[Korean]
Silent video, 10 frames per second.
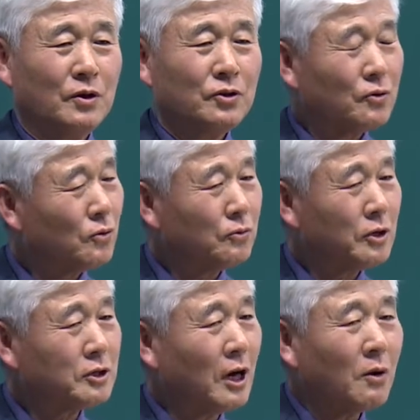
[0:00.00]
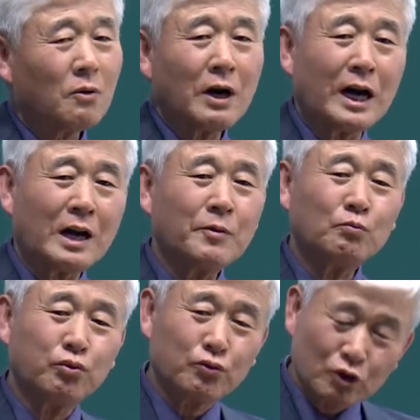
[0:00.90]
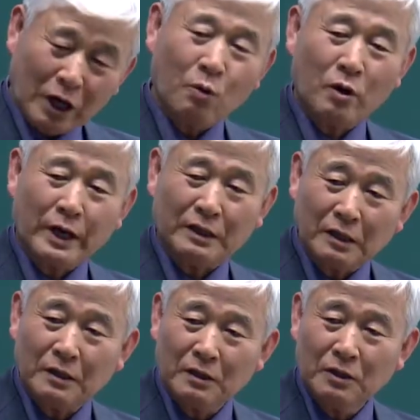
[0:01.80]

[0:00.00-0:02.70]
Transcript: 전술적 사고를 안 하면 무슨 사고를 해야 돼?